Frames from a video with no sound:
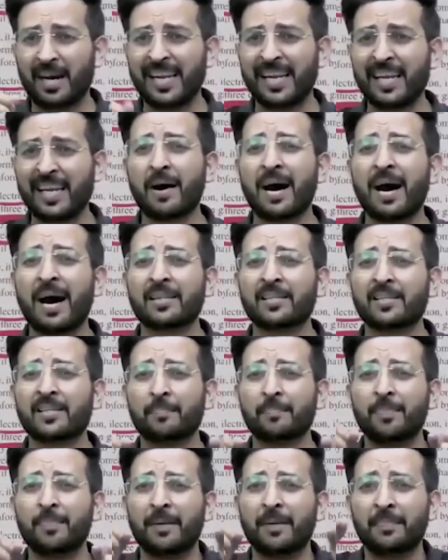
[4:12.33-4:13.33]
अगली बार
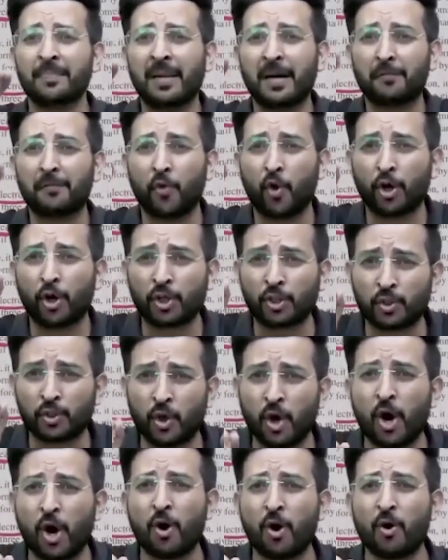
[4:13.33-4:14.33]
जब भी अपना वोट
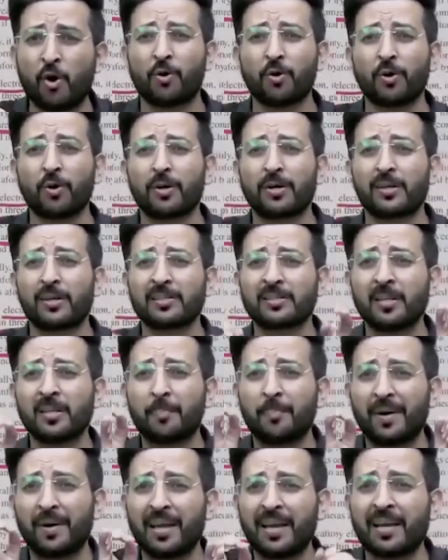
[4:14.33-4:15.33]
दो
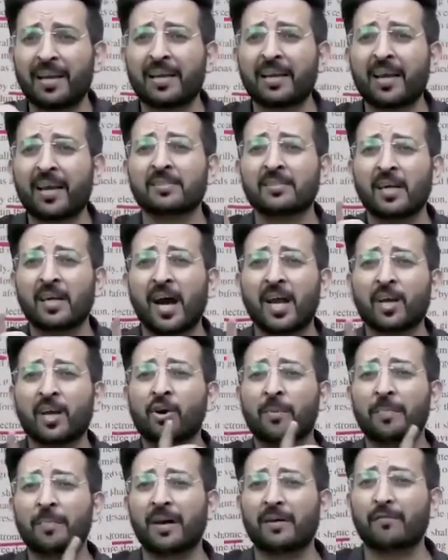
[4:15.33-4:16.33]
किसी पढ़े लिखे
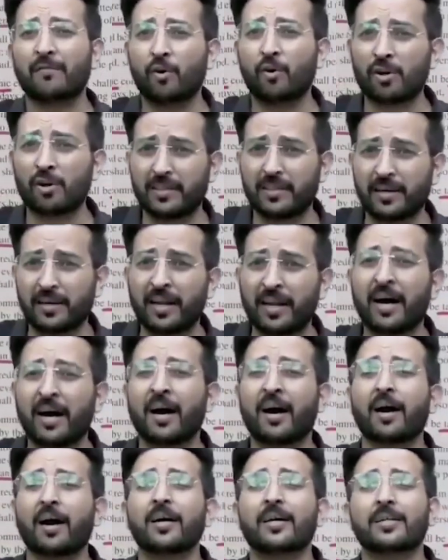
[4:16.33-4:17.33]
इंसान को अपना वोट
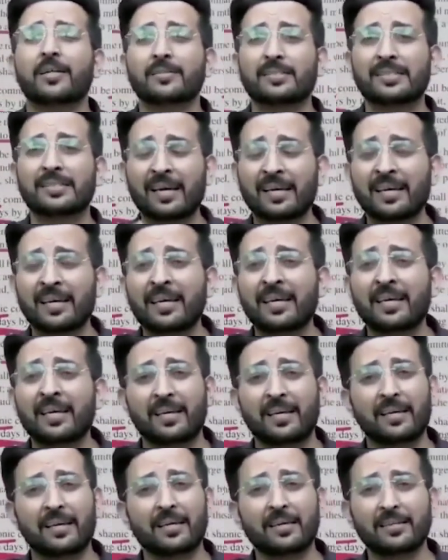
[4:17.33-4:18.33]
देना ताकि
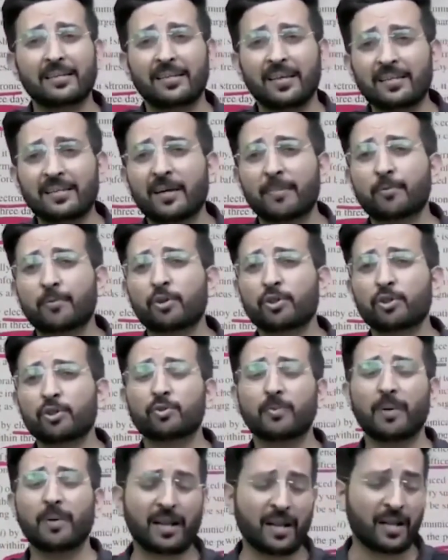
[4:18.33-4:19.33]
ये सब
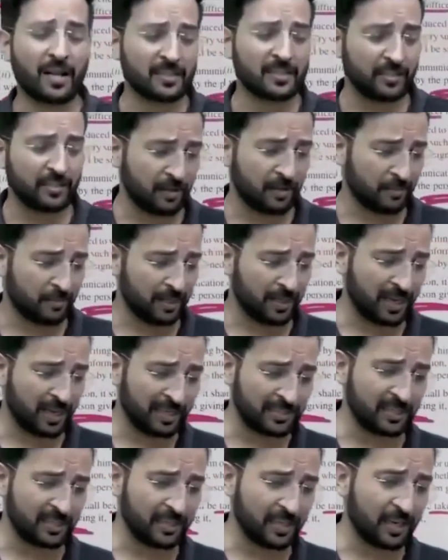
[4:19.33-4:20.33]
कुछ दोबारा जीवन में
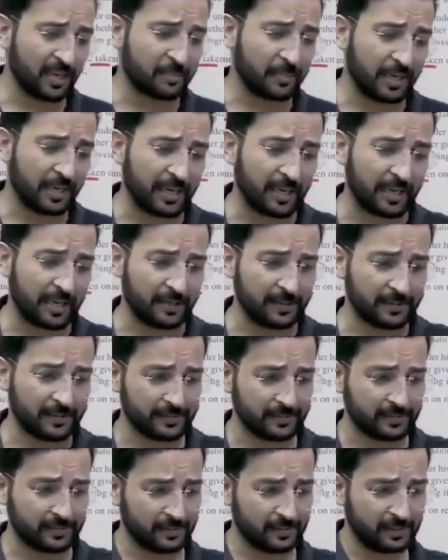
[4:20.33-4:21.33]
ना झेलना पड़े
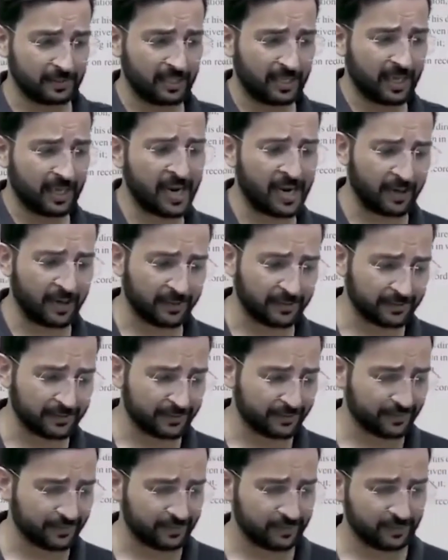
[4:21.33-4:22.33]
ठीक है
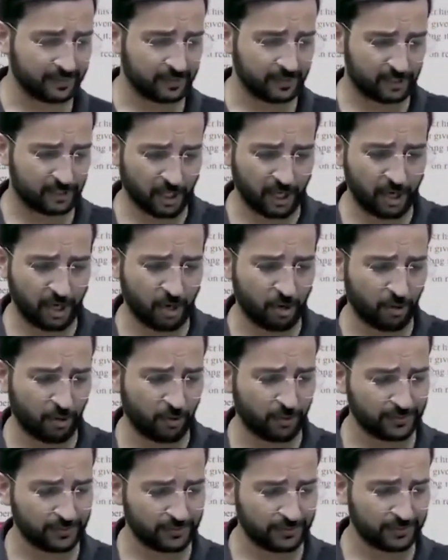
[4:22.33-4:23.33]
चलो
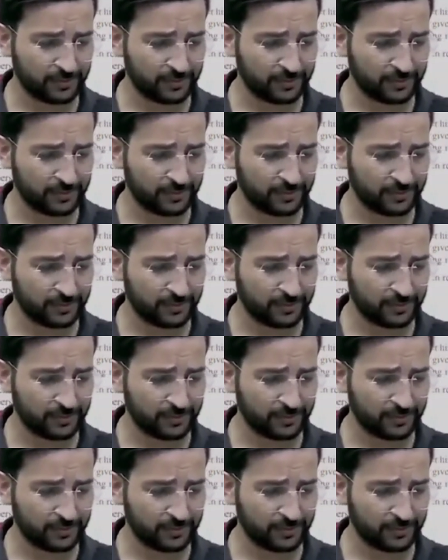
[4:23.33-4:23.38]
